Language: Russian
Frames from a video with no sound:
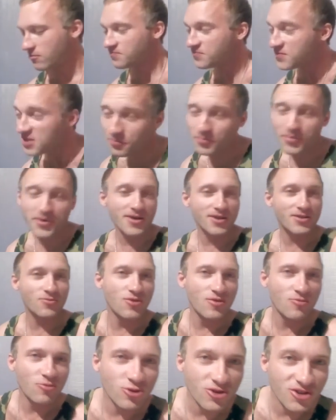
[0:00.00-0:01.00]
И
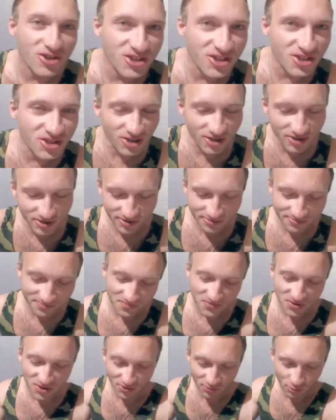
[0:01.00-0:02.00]
поэтому немножко задержался
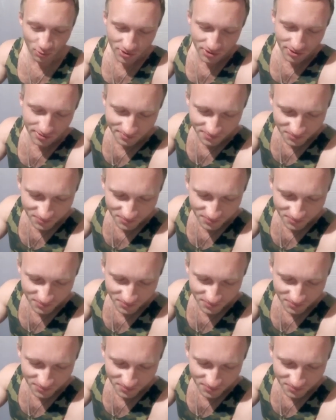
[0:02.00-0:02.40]
сегодня.